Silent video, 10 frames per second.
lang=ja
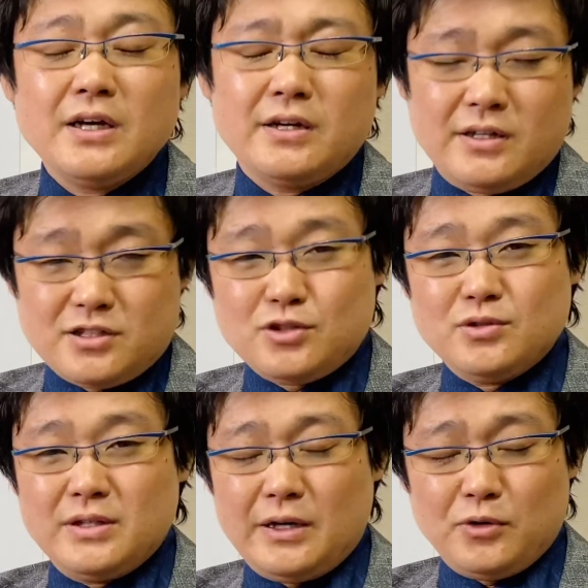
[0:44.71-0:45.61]
資料
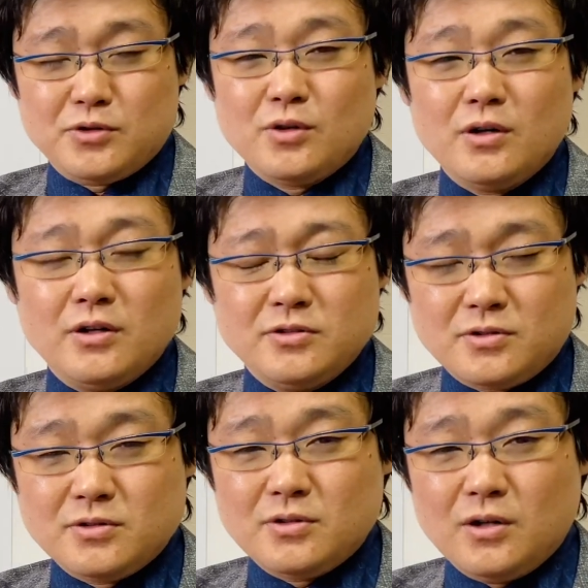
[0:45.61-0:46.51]
であろうという
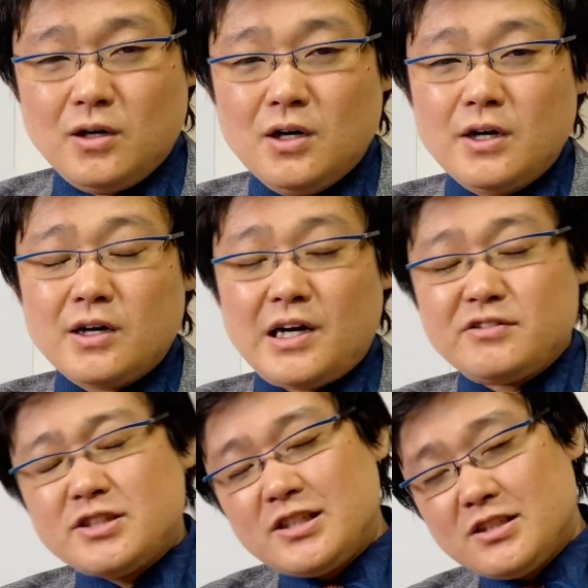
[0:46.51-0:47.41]
ことを確
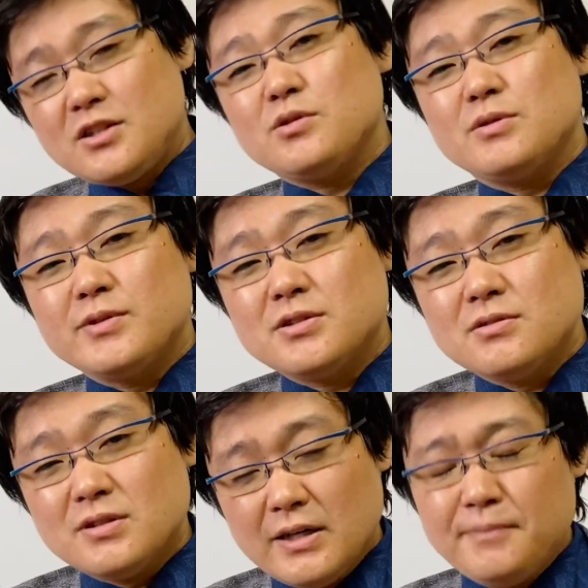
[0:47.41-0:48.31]
信しております
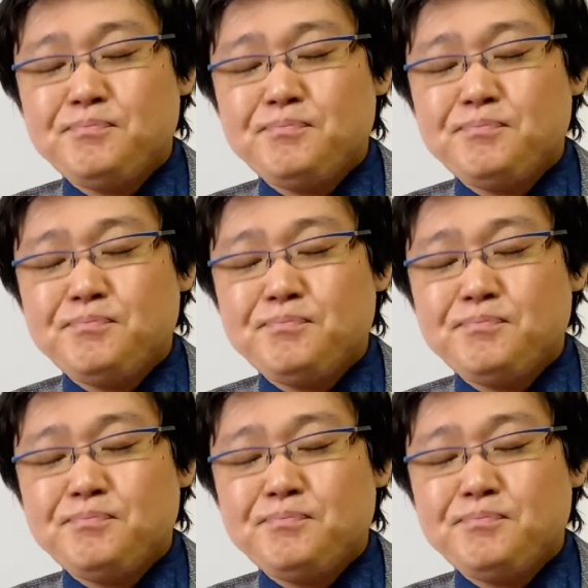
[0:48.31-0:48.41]
ので、